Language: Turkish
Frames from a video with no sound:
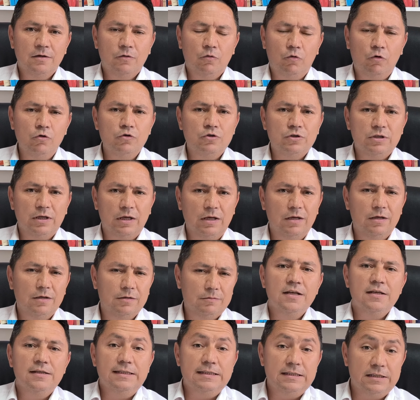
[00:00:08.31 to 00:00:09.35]
Oysa
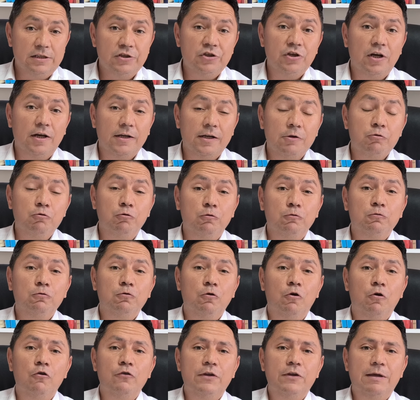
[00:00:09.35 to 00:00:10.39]
istişare kültürü
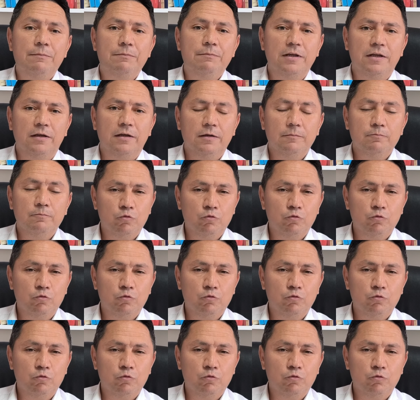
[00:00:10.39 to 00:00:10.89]
önemli.